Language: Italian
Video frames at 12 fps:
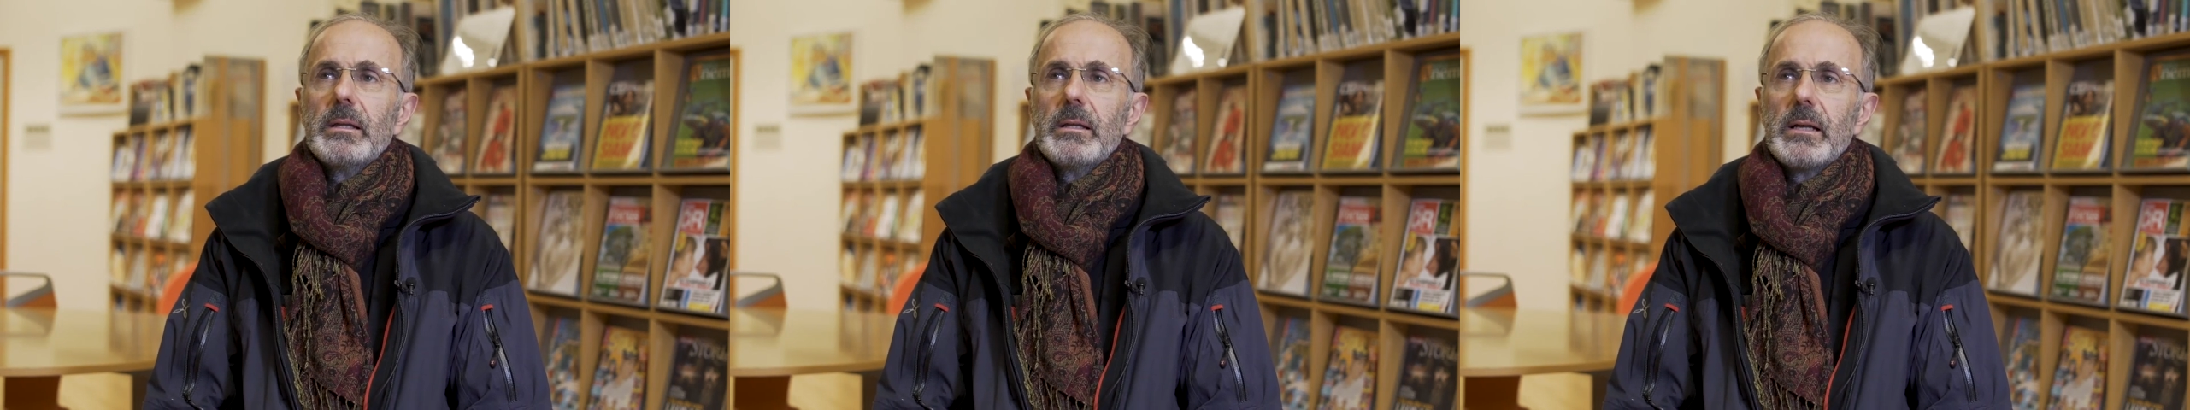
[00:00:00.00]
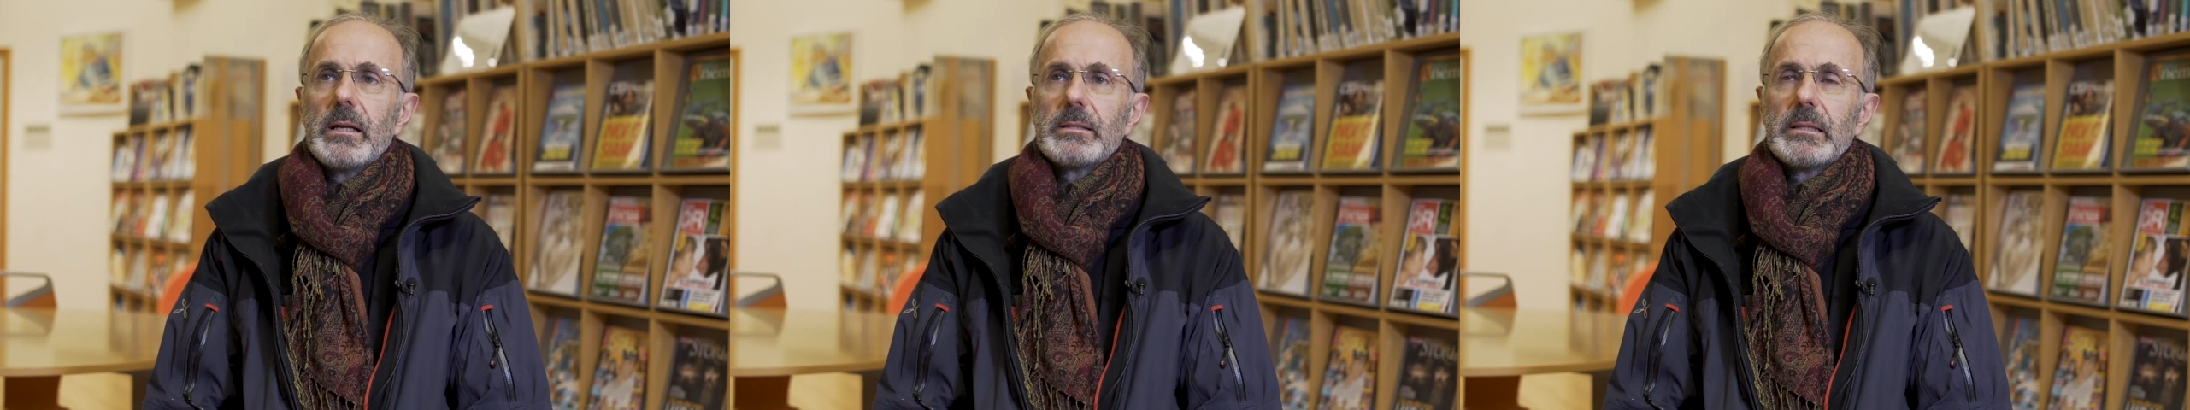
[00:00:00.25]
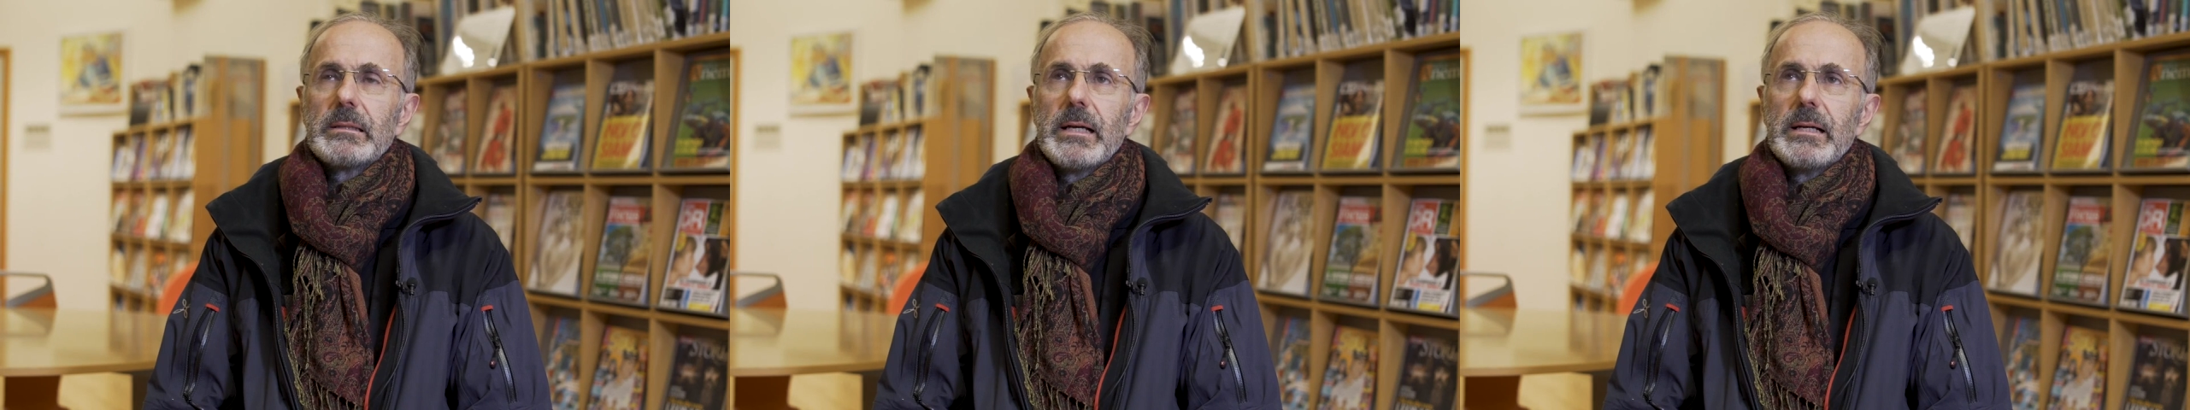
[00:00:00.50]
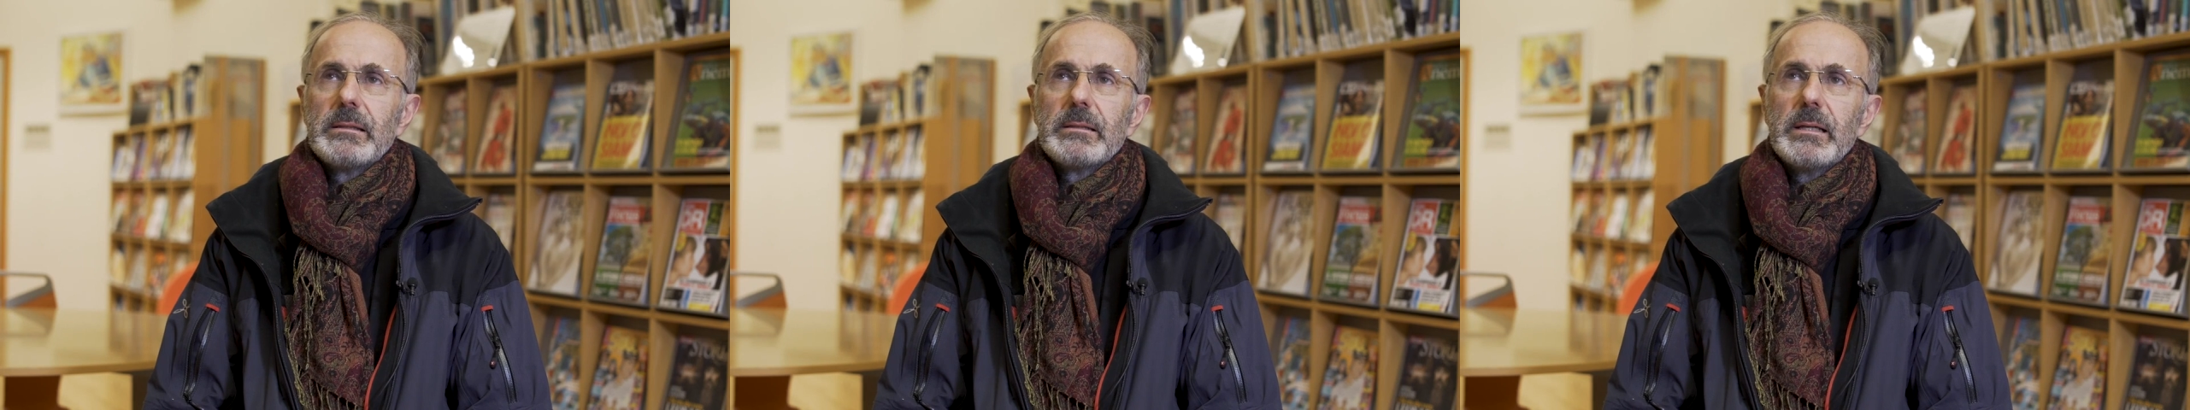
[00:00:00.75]
negli anni
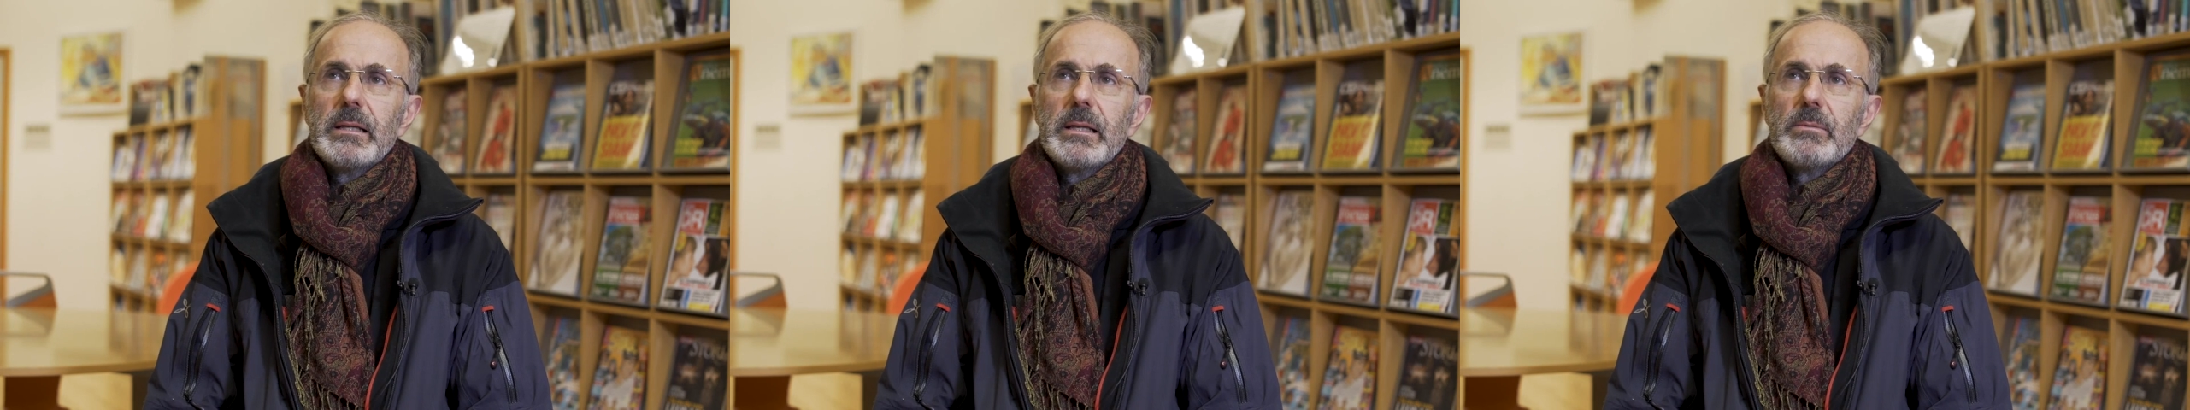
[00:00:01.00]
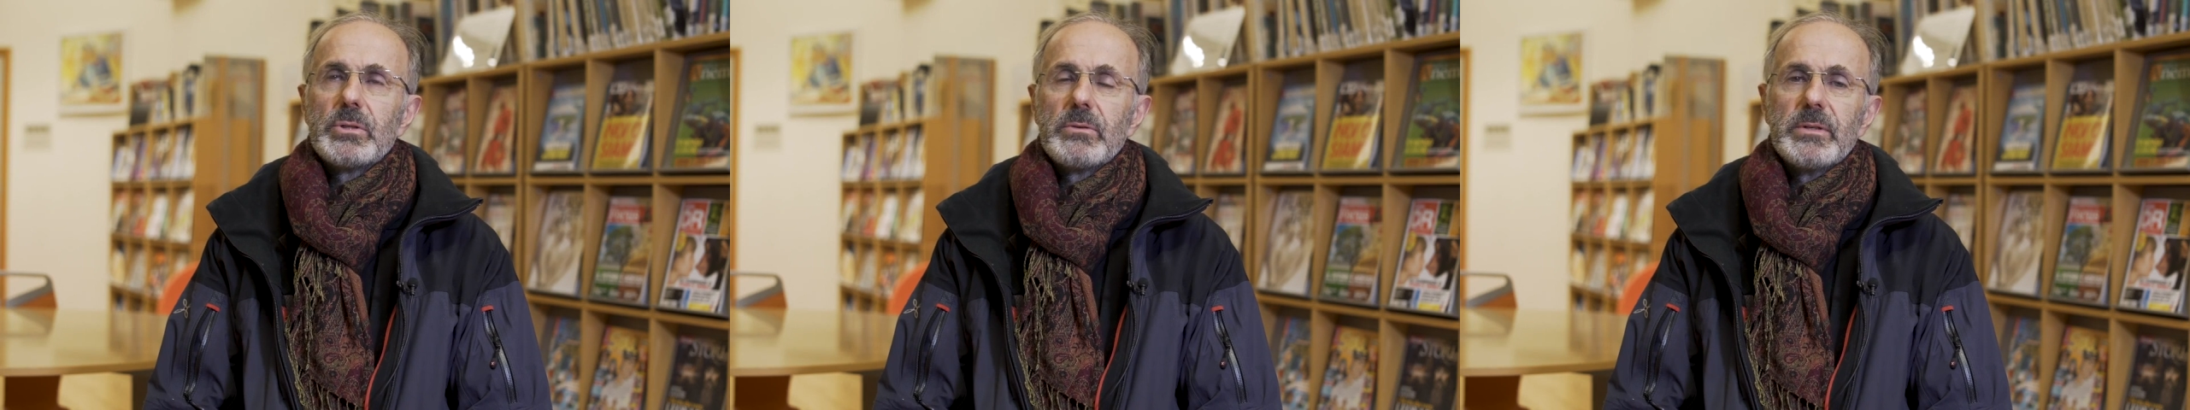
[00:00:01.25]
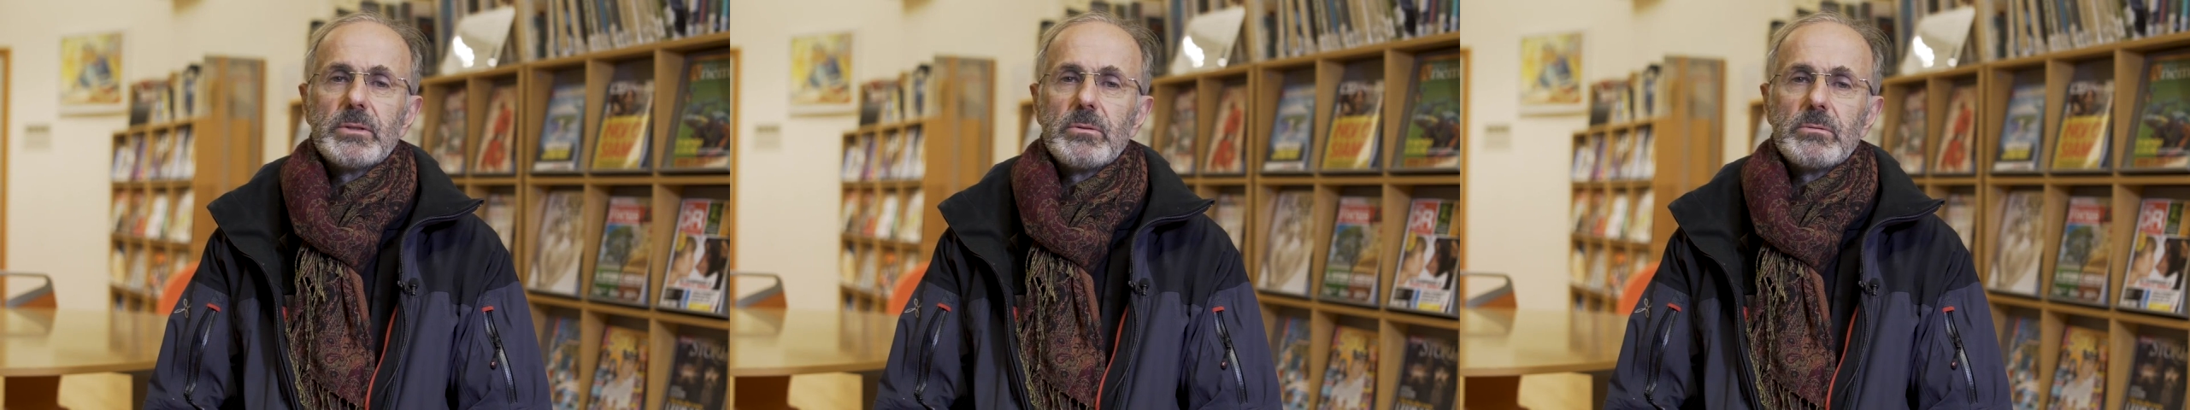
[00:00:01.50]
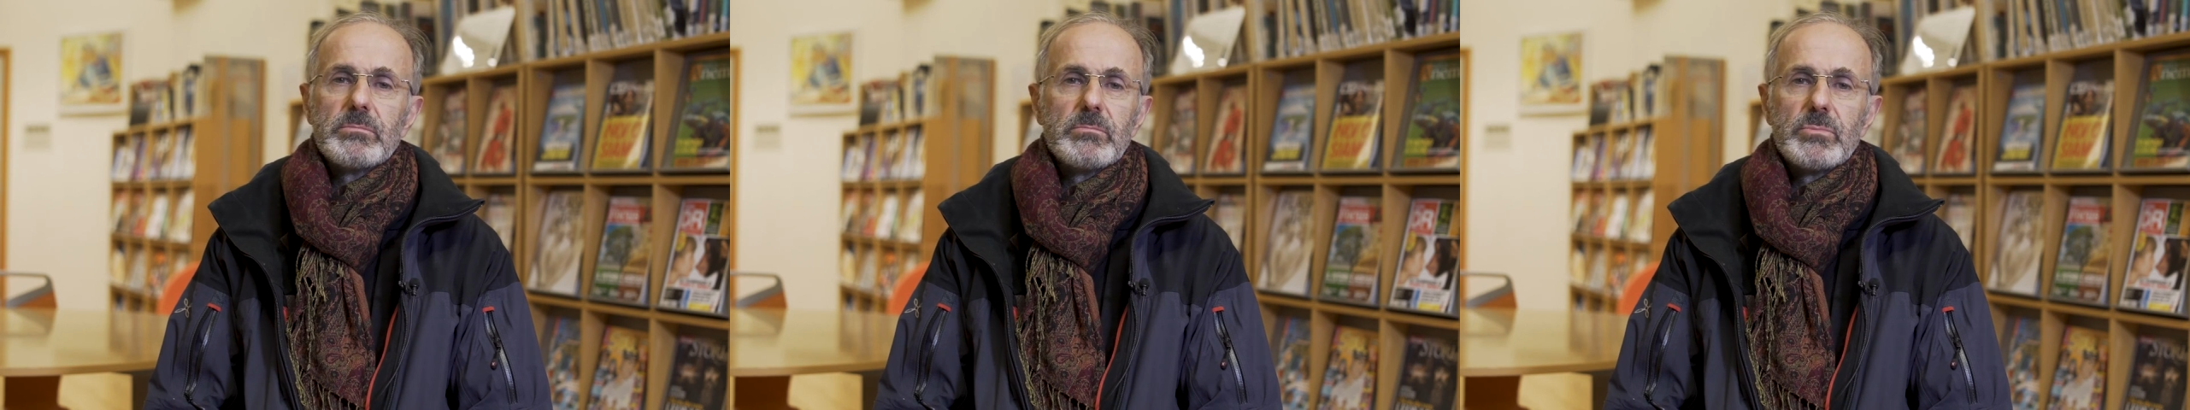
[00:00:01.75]
70 e lì mi sono visto